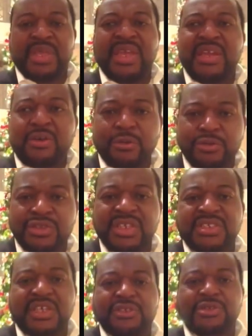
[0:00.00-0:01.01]
Et la communauté
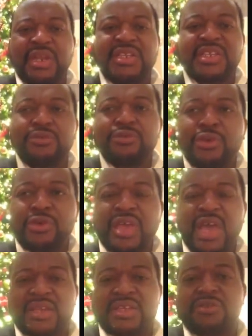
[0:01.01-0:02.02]
internationale qui nous
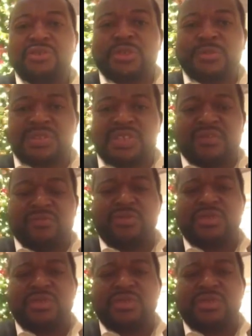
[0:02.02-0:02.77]
regarde, qui nous observe,